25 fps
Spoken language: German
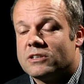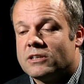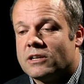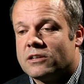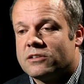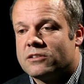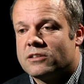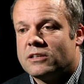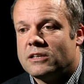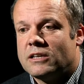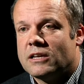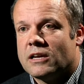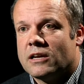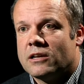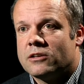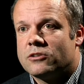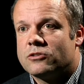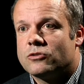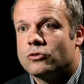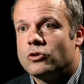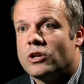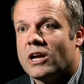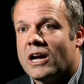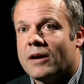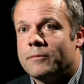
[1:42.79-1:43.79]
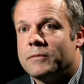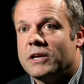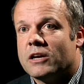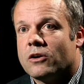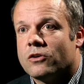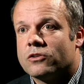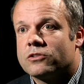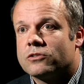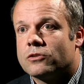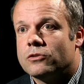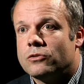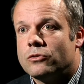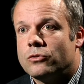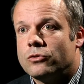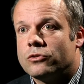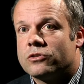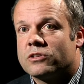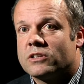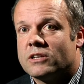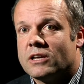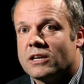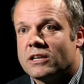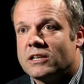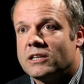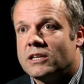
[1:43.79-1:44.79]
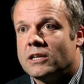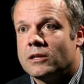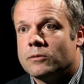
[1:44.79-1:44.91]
dass die einen Tsunami ausgelöst hat,